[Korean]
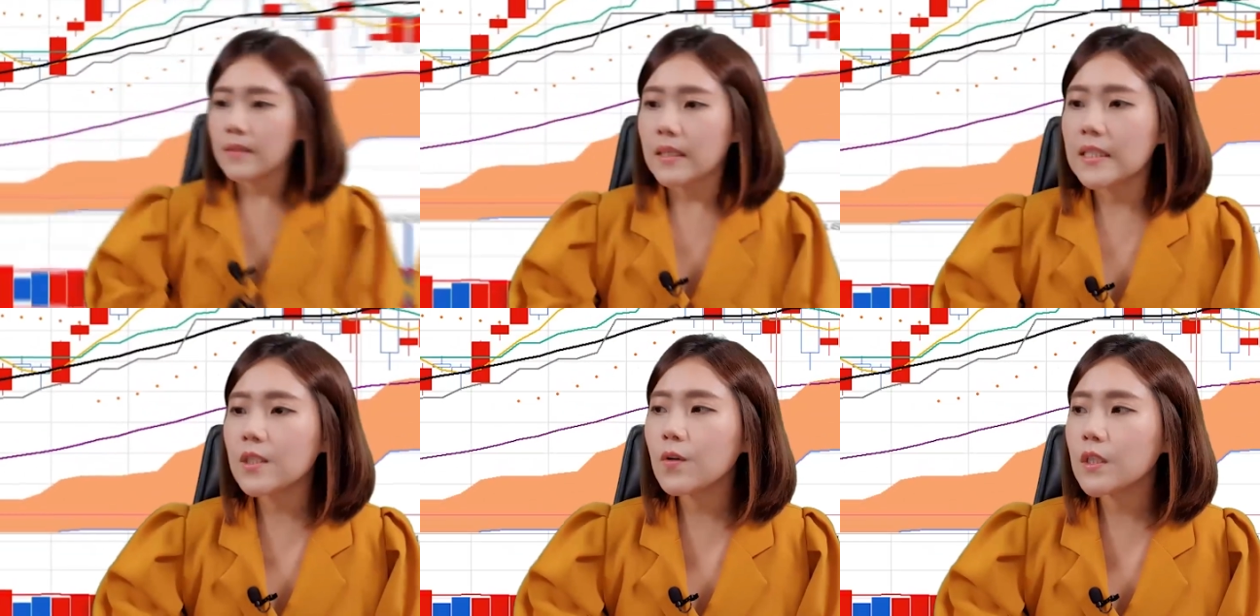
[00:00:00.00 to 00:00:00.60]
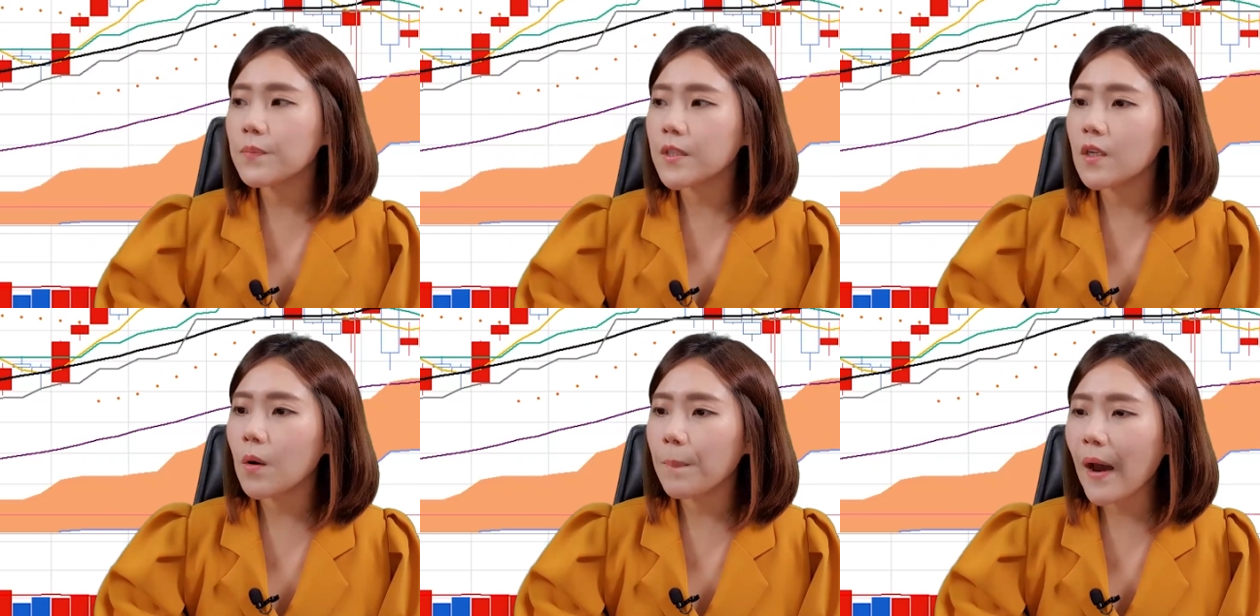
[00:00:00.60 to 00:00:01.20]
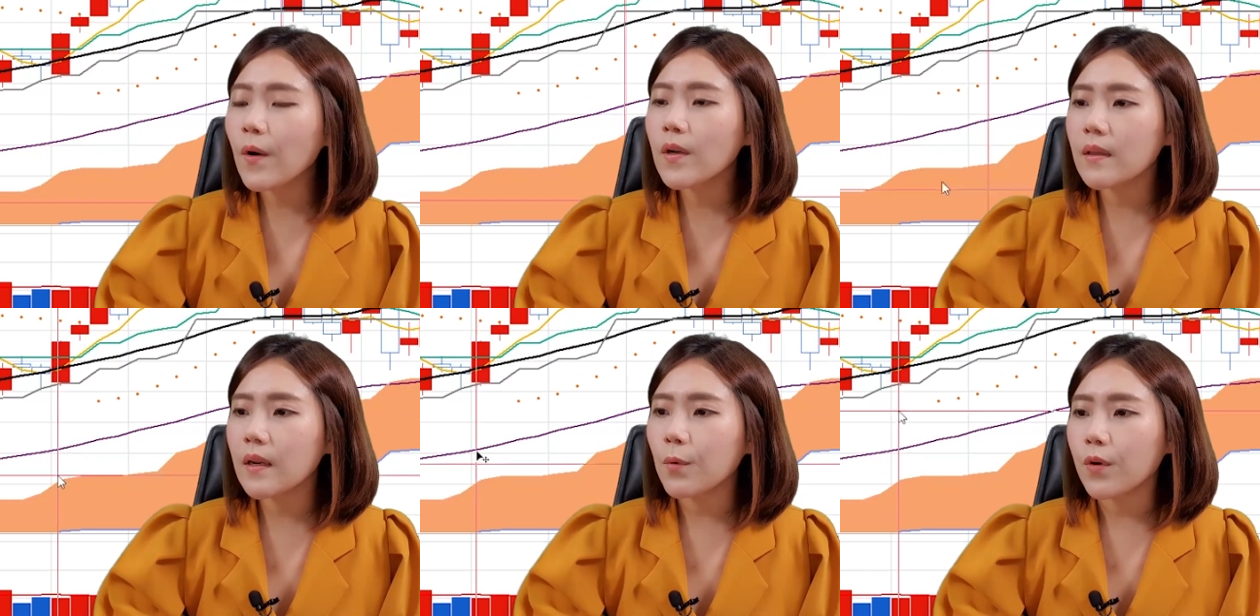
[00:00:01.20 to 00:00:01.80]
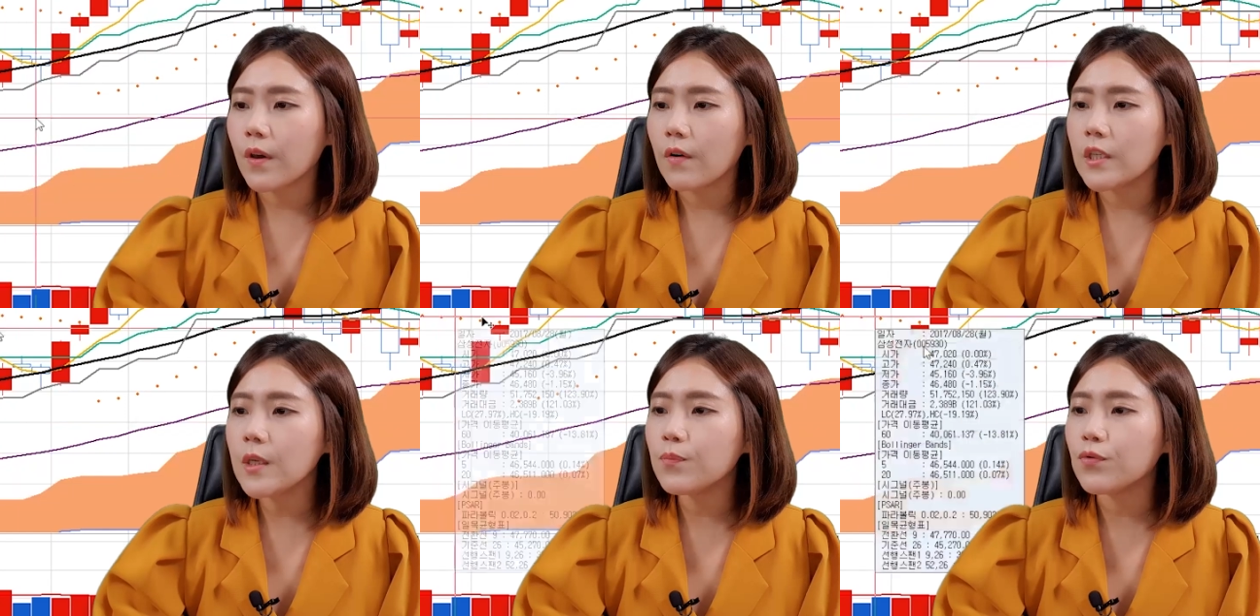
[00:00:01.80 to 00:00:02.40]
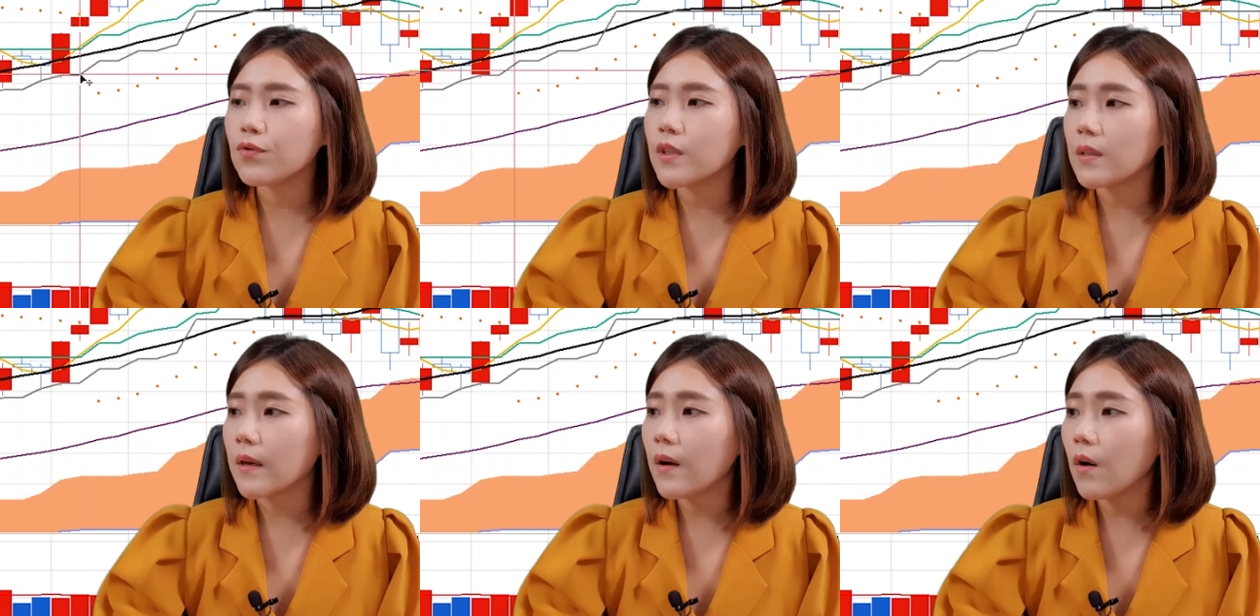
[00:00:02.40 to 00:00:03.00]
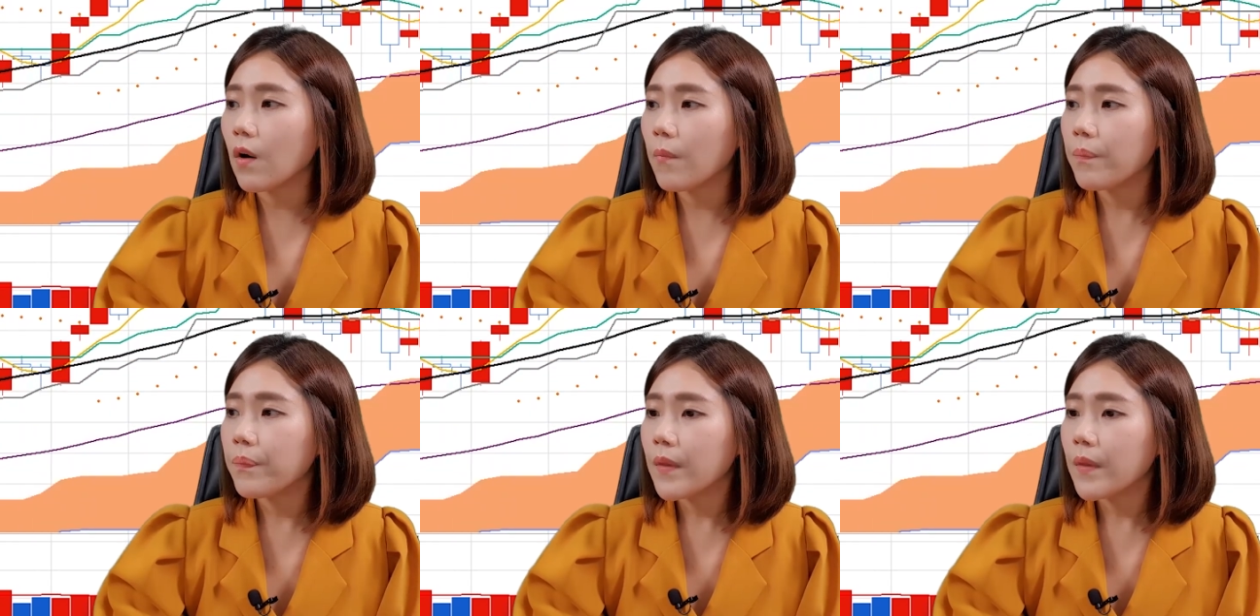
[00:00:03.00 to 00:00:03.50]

자, 2017년 8월 달에 볼게요. 이 부분인데요.